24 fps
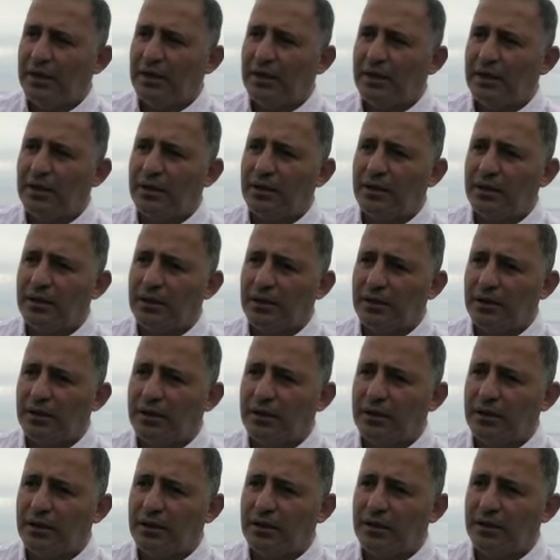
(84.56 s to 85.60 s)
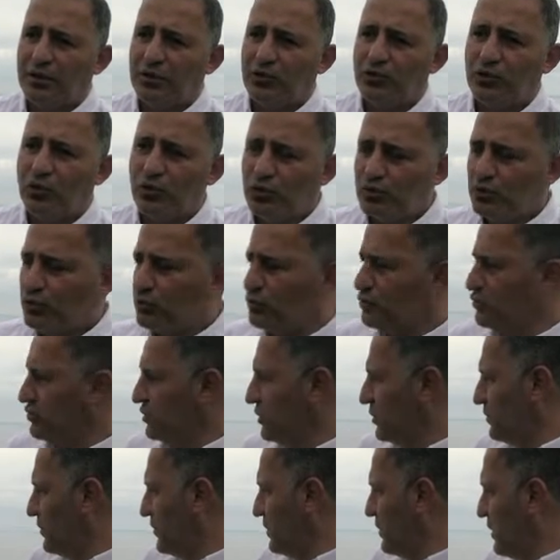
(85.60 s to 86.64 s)
E,
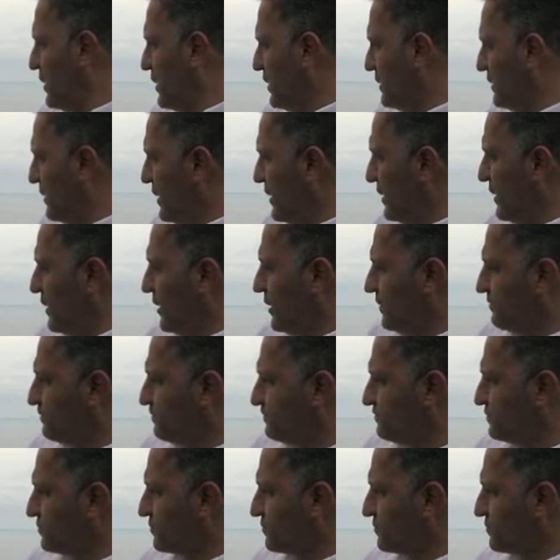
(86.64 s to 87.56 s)
gördüğünüz gibi adayla